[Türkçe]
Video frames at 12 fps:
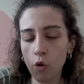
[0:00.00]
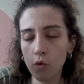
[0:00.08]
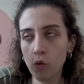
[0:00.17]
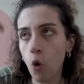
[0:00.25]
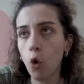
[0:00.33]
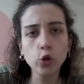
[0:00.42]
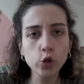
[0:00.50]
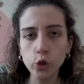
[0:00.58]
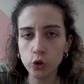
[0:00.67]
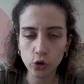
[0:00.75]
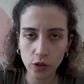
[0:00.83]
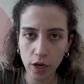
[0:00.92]

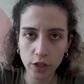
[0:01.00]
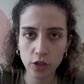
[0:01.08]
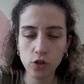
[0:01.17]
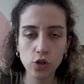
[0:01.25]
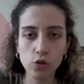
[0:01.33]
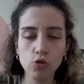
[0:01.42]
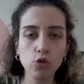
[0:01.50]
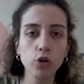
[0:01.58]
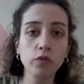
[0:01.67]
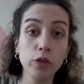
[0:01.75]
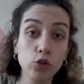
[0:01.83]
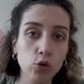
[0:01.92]
korkunç derecede
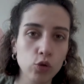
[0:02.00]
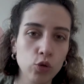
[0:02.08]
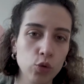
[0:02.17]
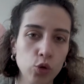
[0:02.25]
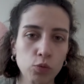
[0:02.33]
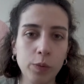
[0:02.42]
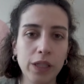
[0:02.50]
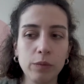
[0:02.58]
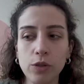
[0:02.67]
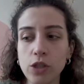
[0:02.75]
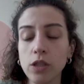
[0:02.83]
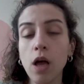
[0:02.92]
çalışıyorum ve çok yorucu bu
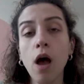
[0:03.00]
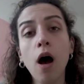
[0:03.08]
benim için.